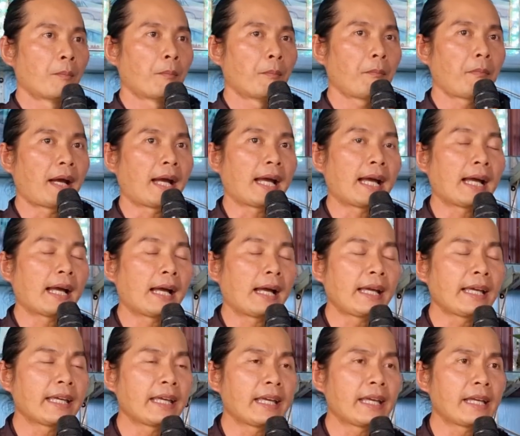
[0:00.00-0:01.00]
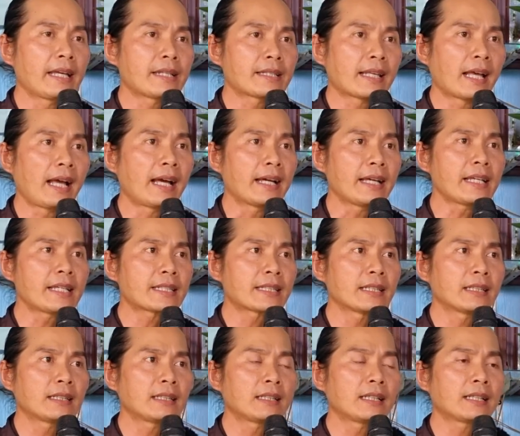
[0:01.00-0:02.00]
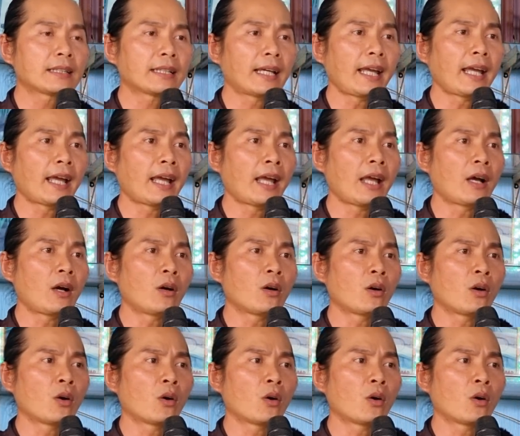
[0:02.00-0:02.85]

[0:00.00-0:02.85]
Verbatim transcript: Mãi say sưa theo